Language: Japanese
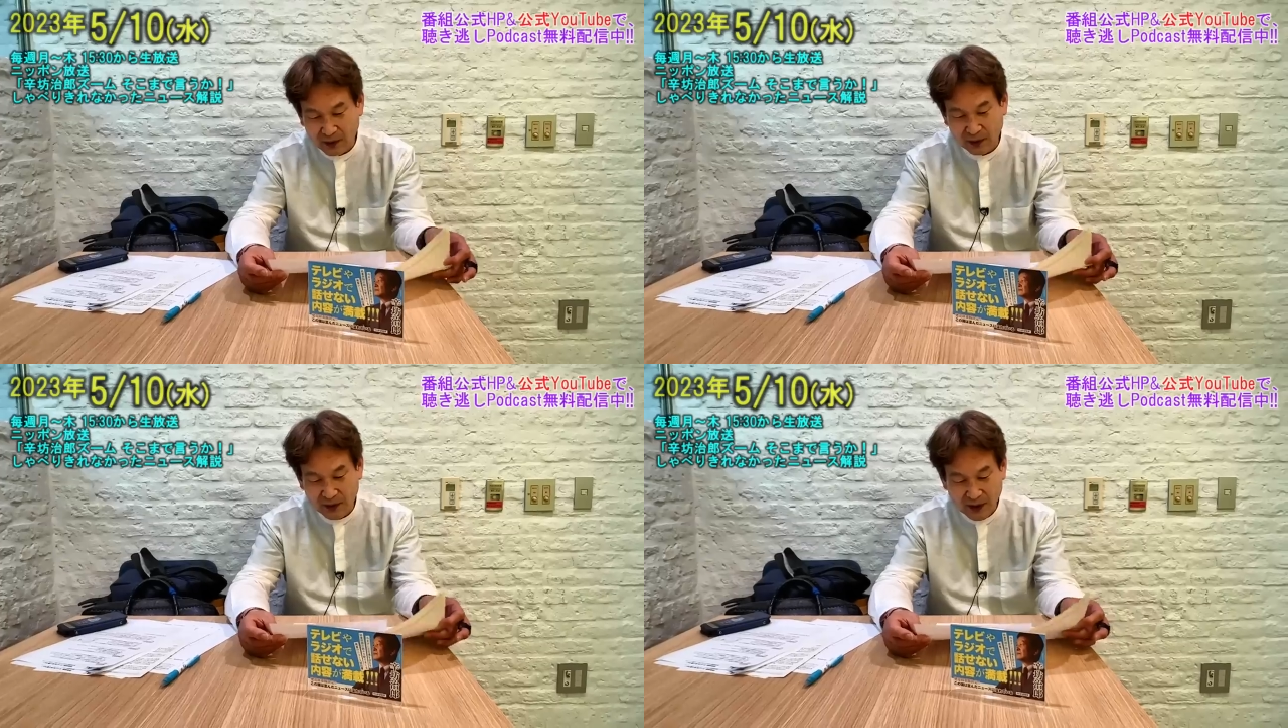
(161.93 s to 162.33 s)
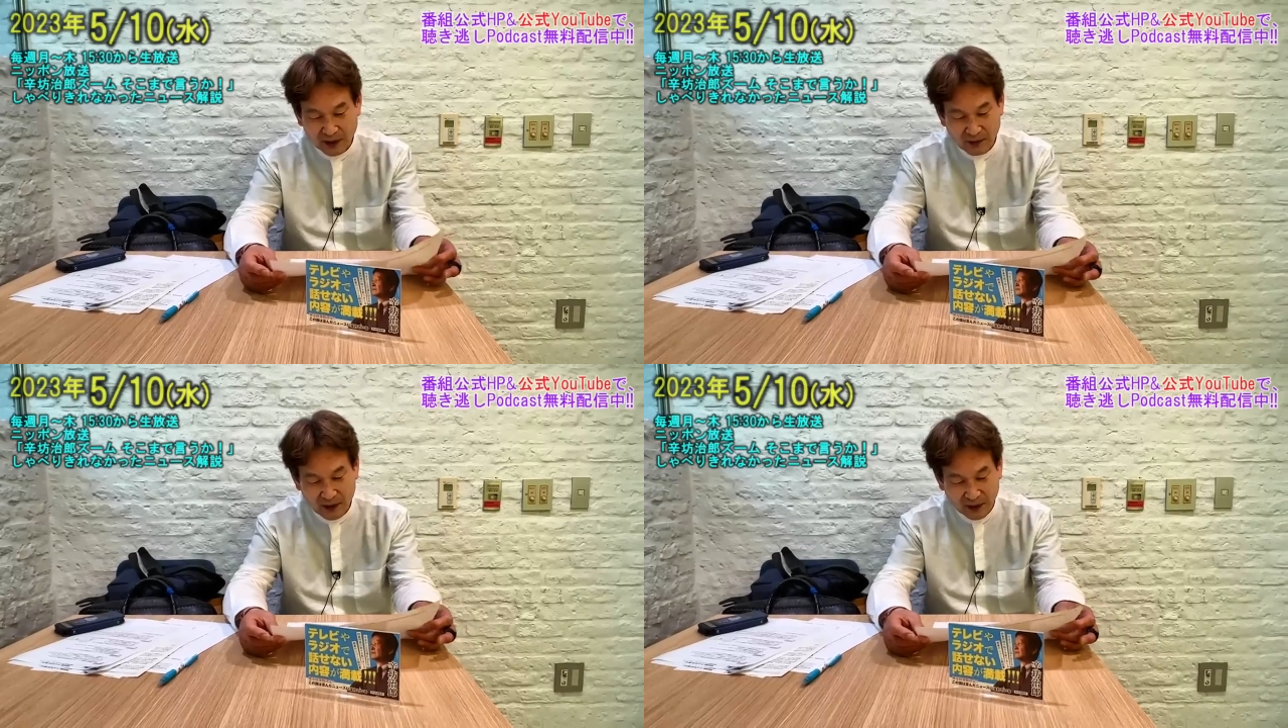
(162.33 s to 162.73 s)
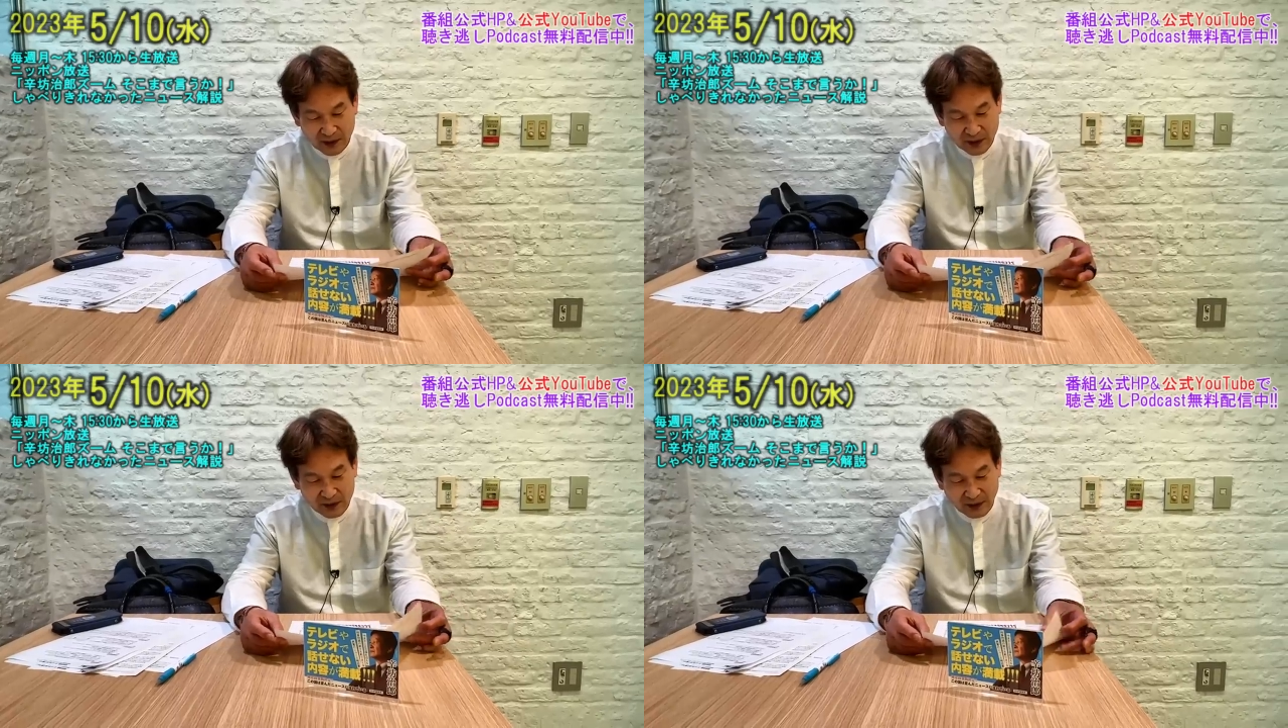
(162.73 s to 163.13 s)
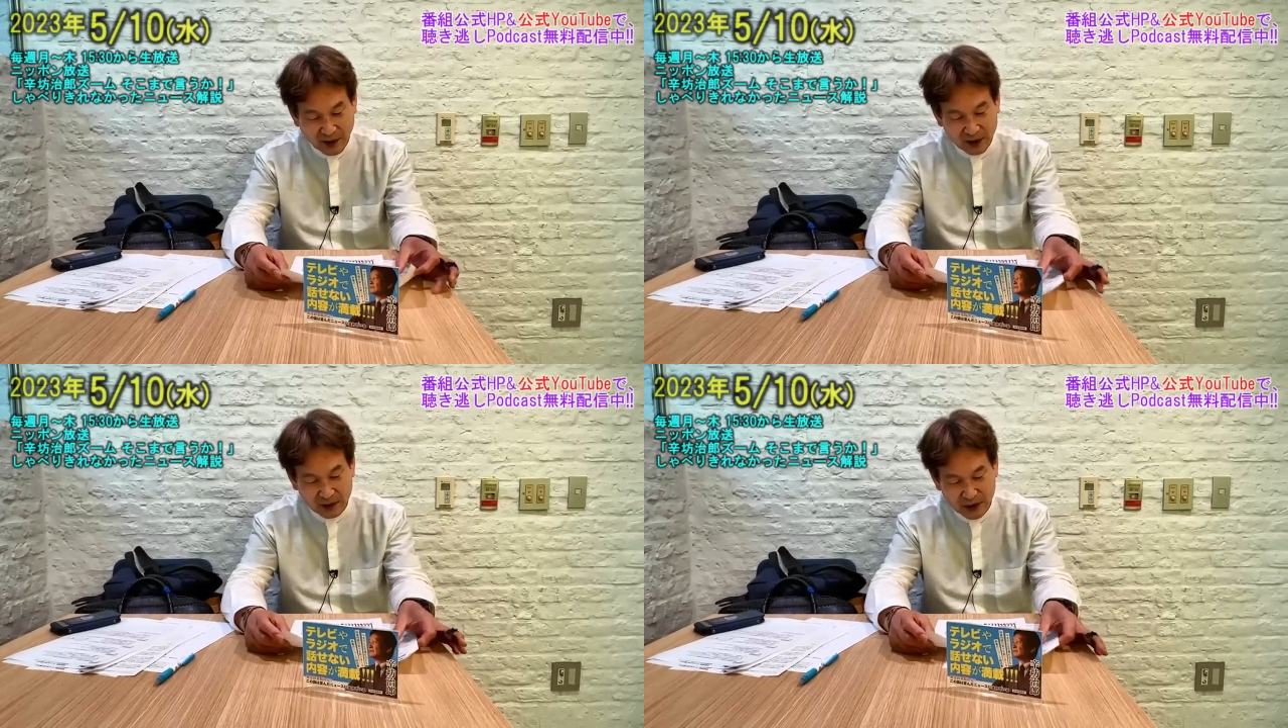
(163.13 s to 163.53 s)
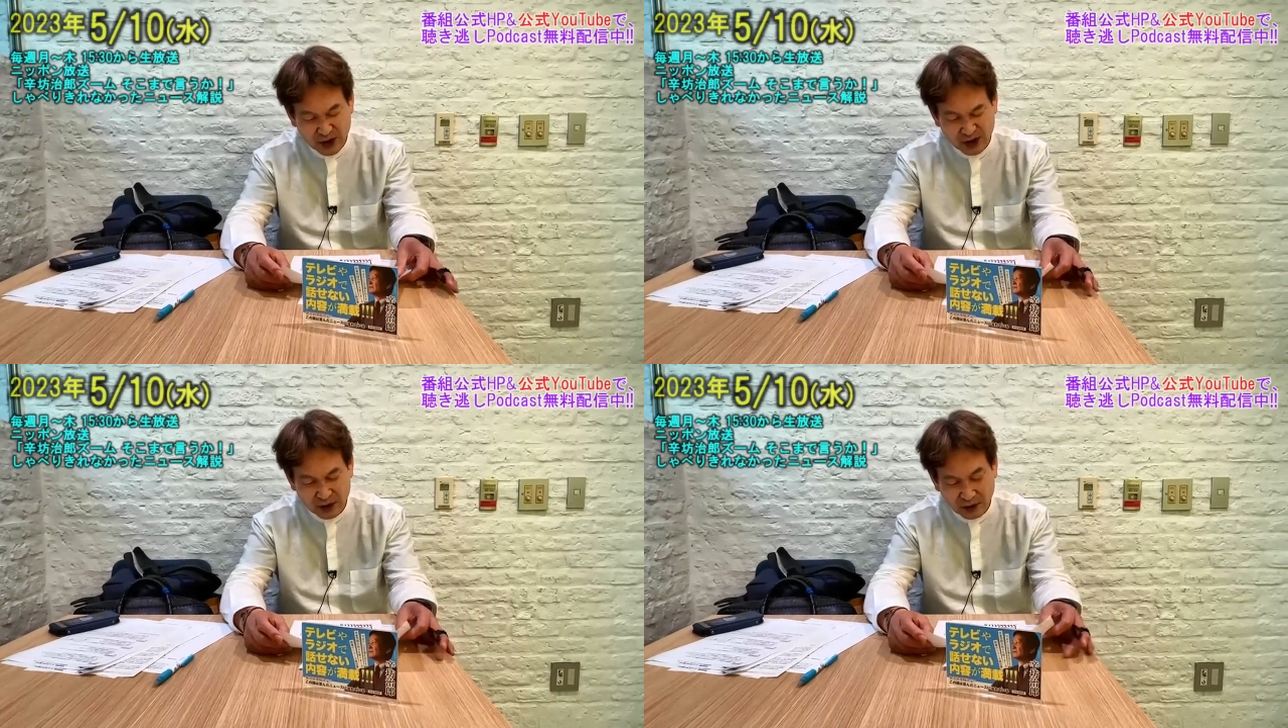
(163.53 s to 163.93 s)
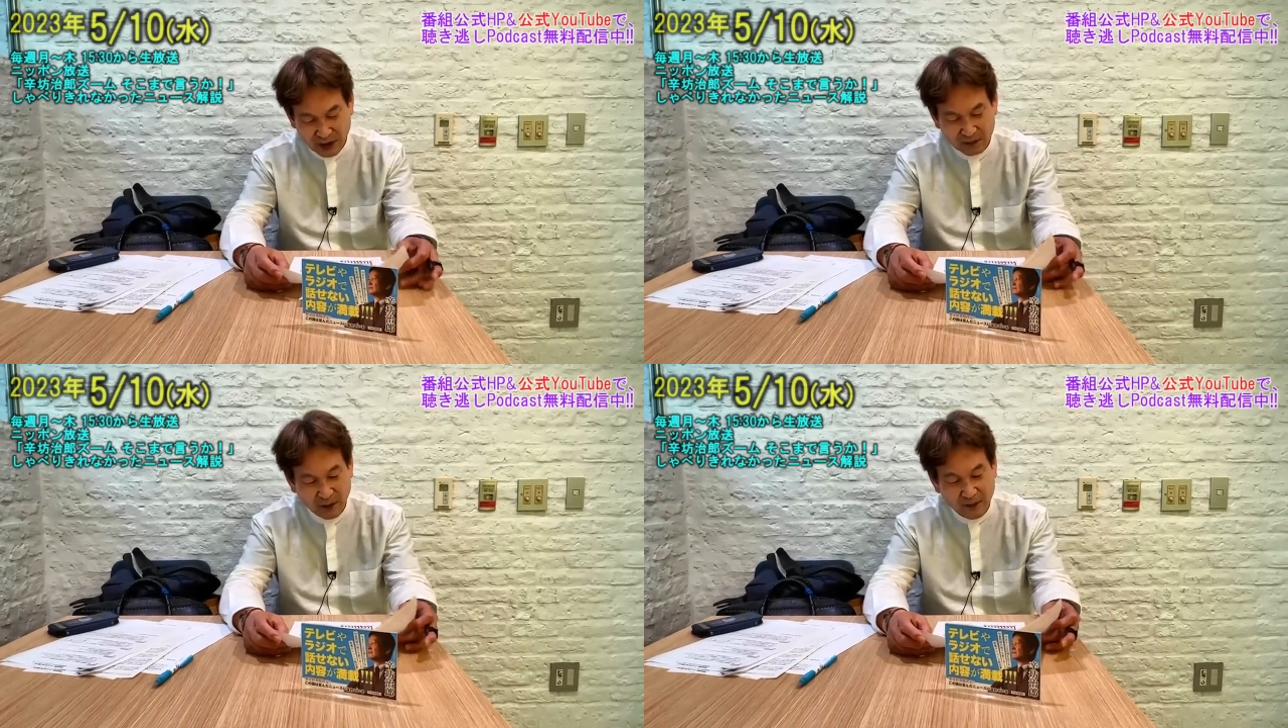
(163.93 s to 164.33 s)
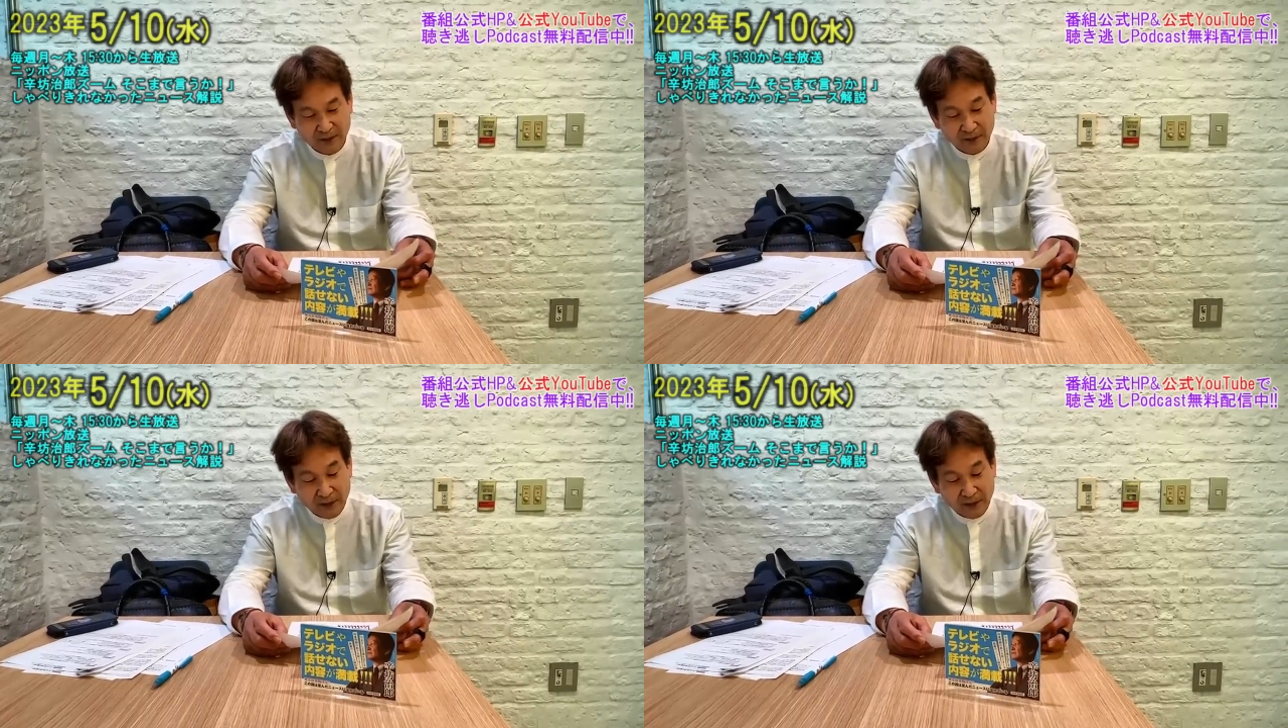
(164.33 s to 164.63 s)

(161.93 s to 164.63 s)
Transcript: 報道されてますが、実は毎年にちょうえんも